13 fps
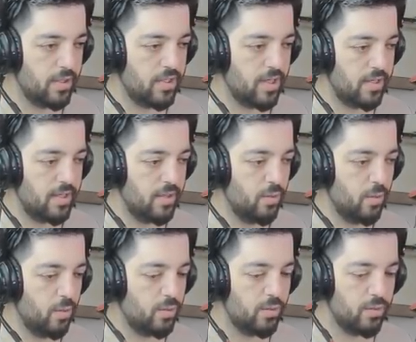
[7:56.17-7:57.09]
şu an
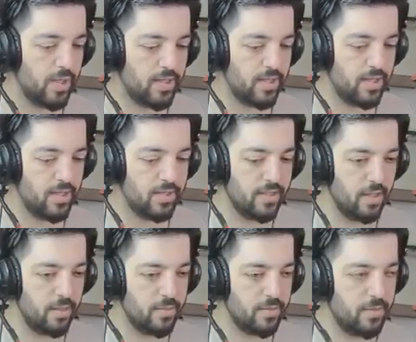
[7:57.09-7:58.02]
çantayı dolduracak kadar
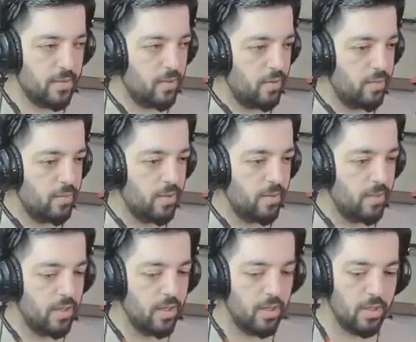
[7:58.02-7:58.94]
eşyamız pek
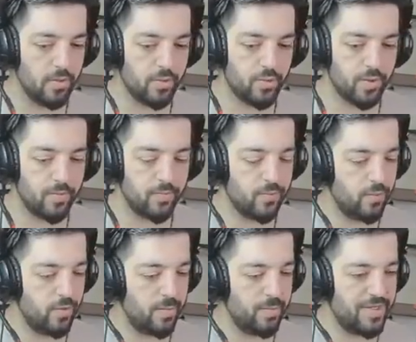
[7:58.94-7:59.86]
olmuyordu ama şu an
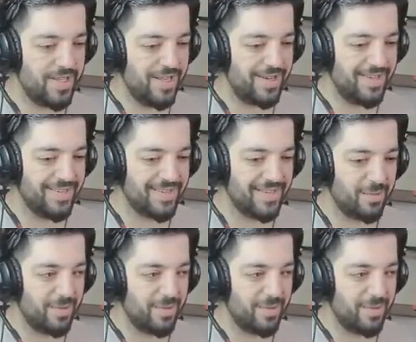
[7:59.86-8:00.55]
fullenmiş